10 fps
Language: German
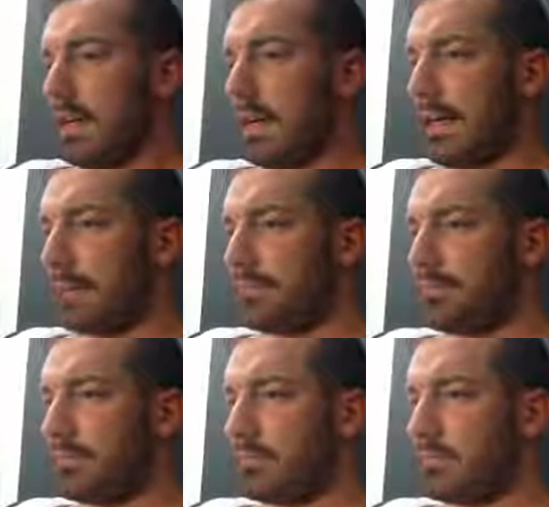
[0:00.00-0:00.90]

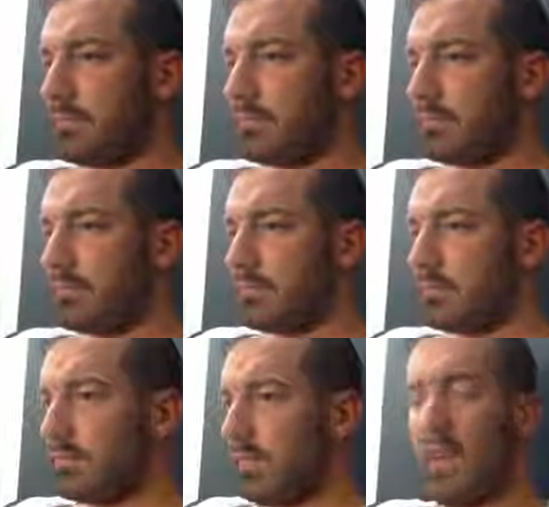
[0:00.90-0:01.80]
ähm,
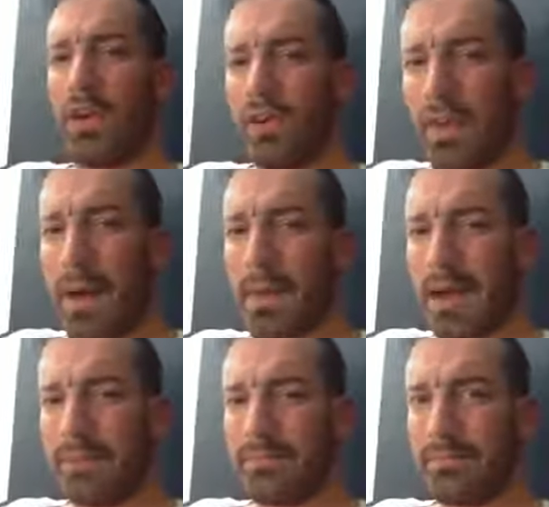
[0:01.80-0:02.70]
zieht euch warm
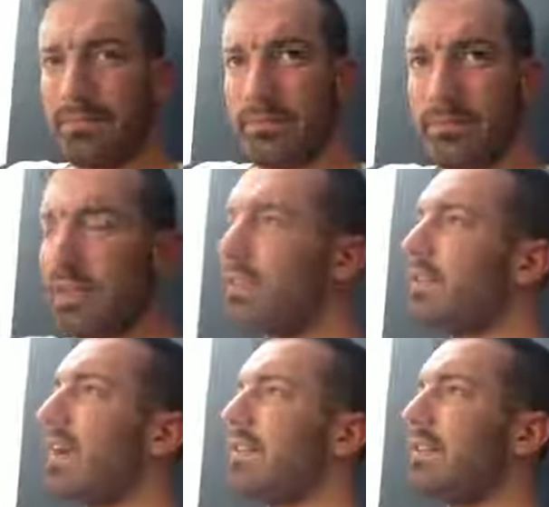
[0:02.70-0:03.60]
an,
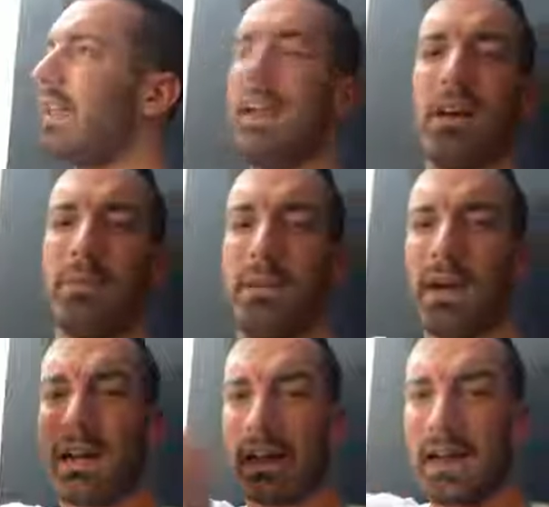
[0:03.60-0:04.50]
beziehungsweise, nee, kommt lieber
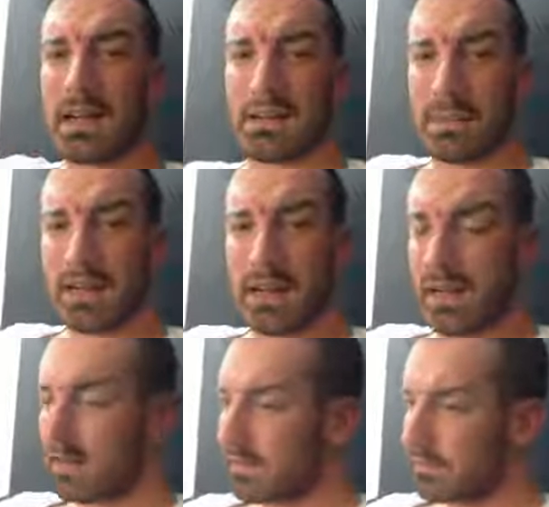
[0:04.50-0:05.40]
gleich nackig, es bringt eh
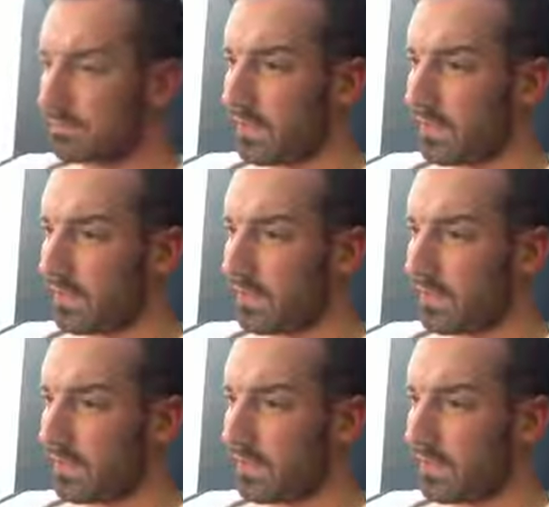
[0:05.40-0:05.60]
nichts.